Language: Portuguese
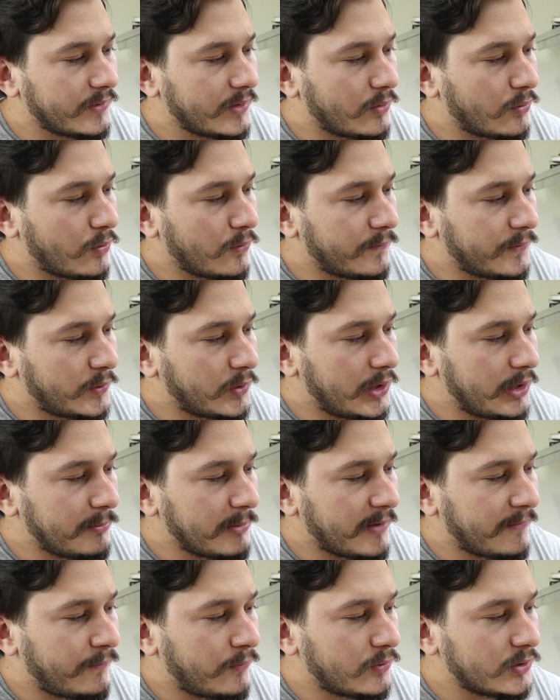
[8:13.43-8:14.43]
Eu configurei
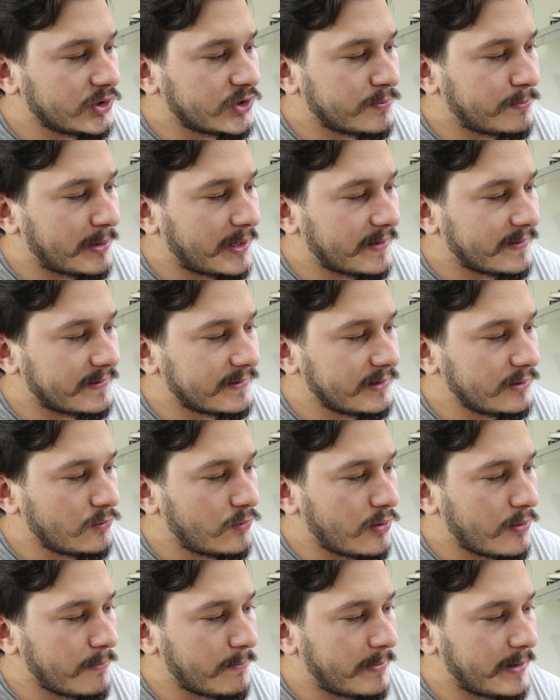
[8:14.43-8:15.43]
minha fonte para
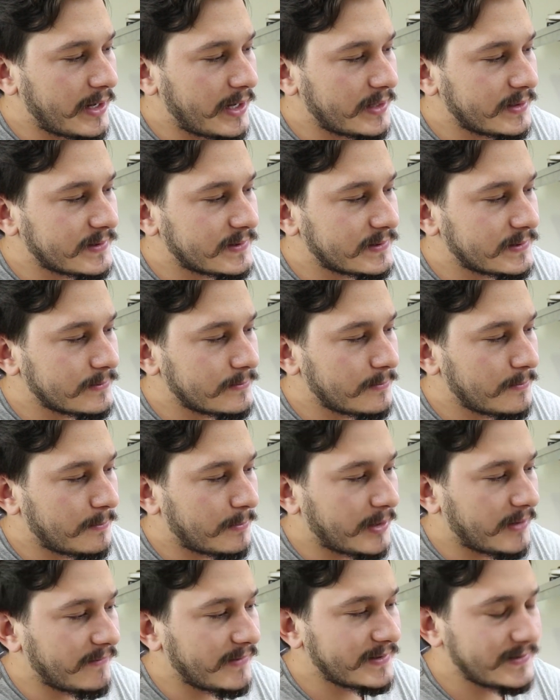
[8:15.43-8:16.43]
5 amperes
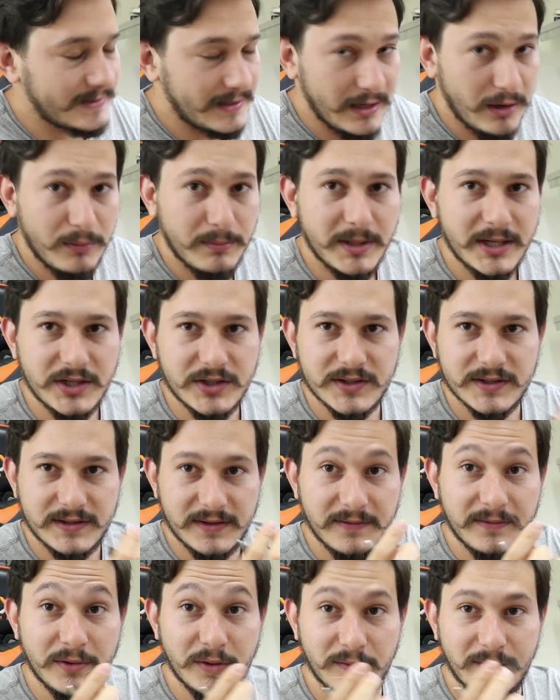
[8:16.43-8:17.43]
para ver se realmente
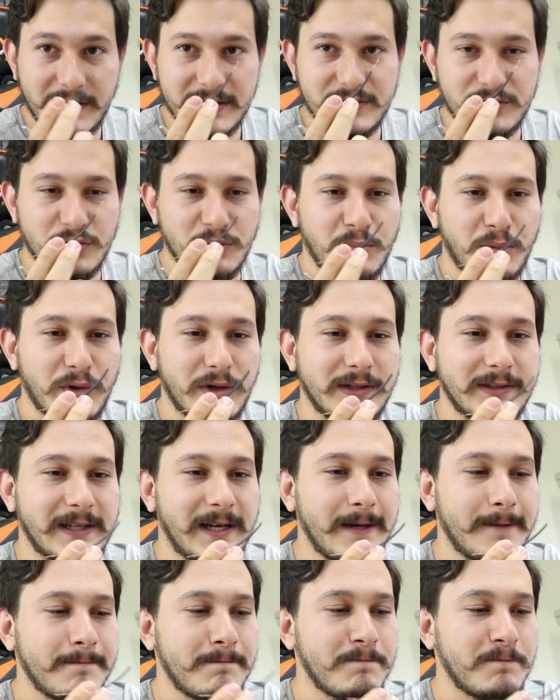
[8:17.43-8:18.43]
esse fio vai
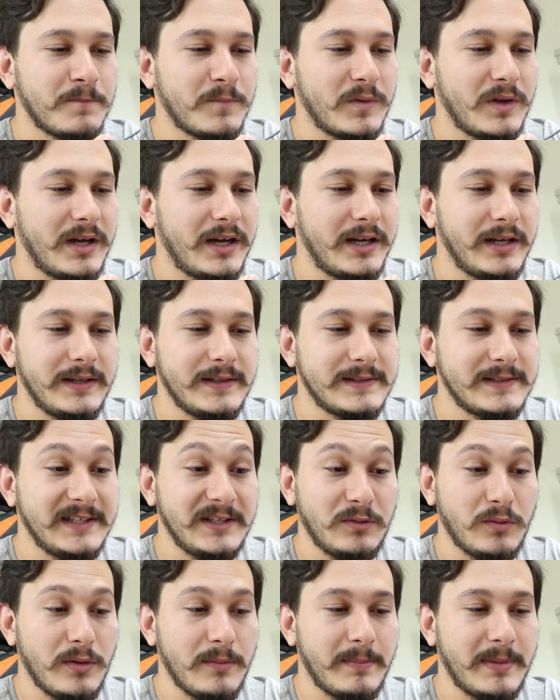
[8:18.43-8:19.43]
suportar aí
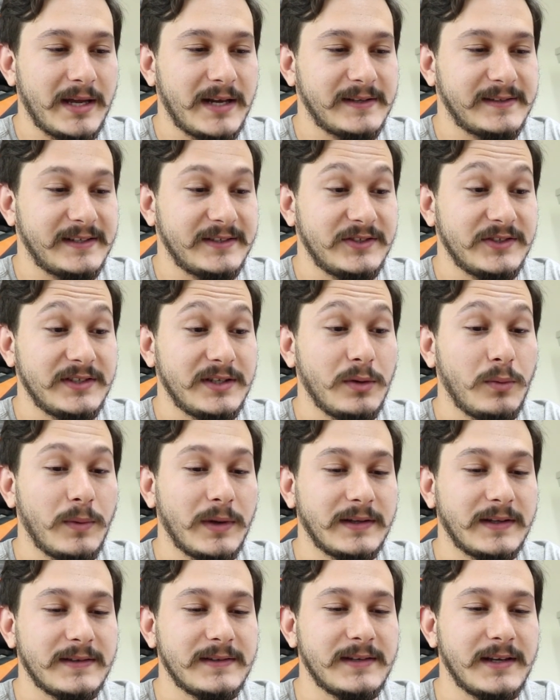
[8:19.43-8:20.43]
5 amperes, né? Diz que
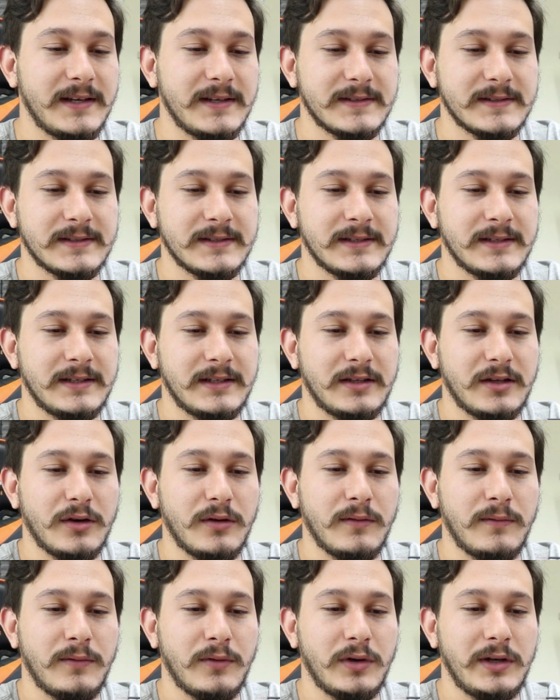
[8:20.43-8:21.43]
aguenta 6.
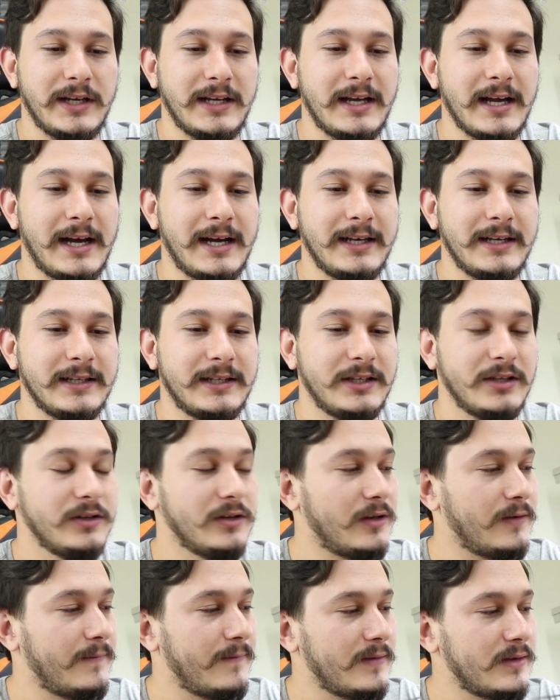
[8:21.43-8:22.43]
Então eu vou ligar ele aqui,
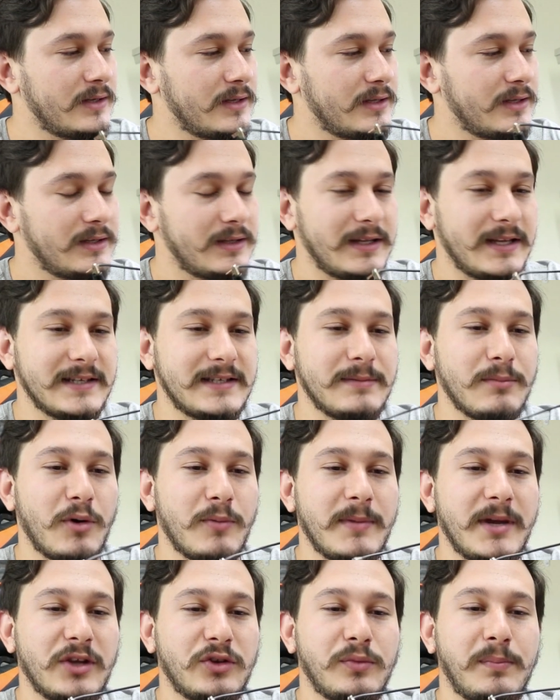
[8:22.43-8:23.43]
ó. Nesse
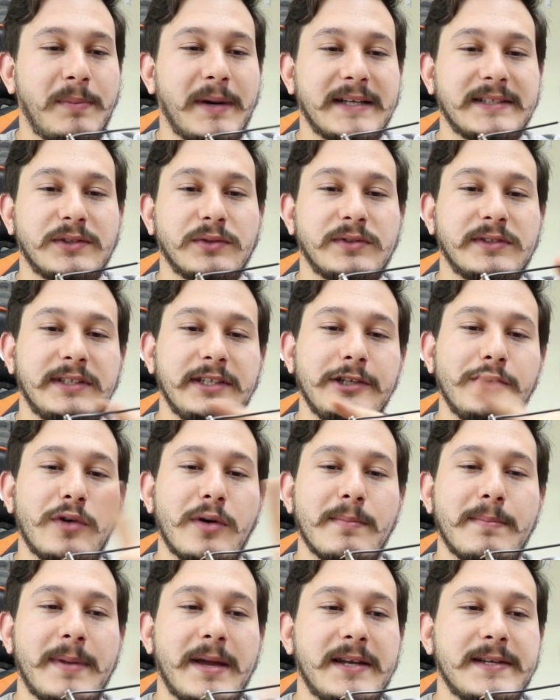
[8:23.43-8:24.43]
momento passam 5
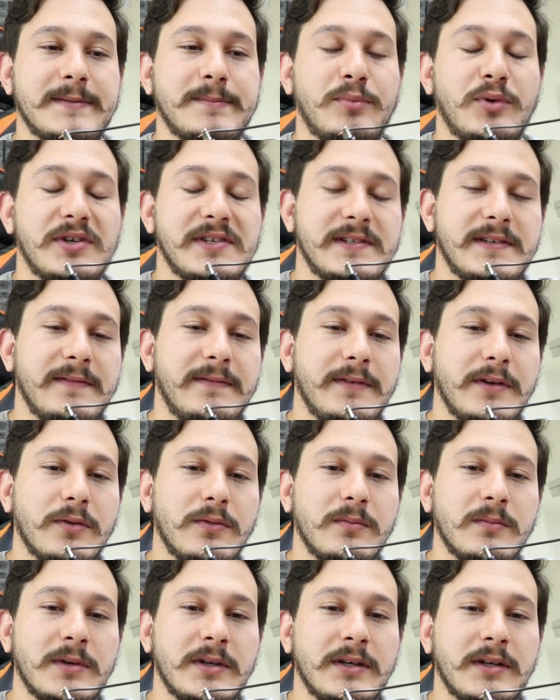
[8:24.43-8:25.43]
amperes por esse
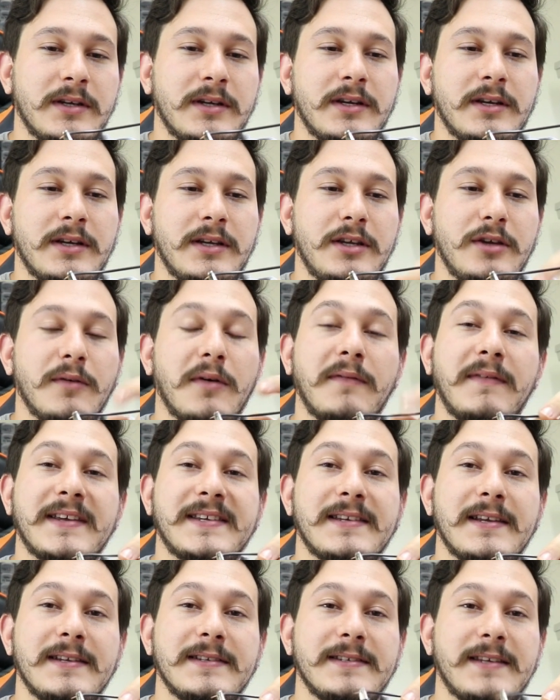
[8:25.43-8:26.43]
fio e eu vou ver
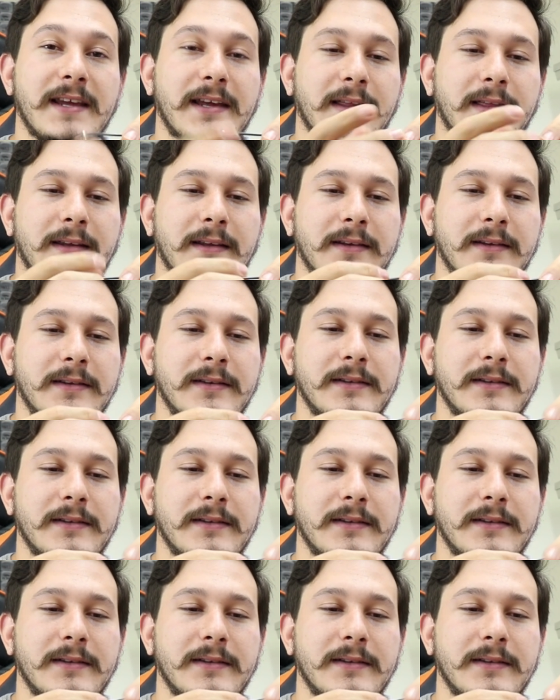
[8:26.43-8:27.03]
se ele esquenta.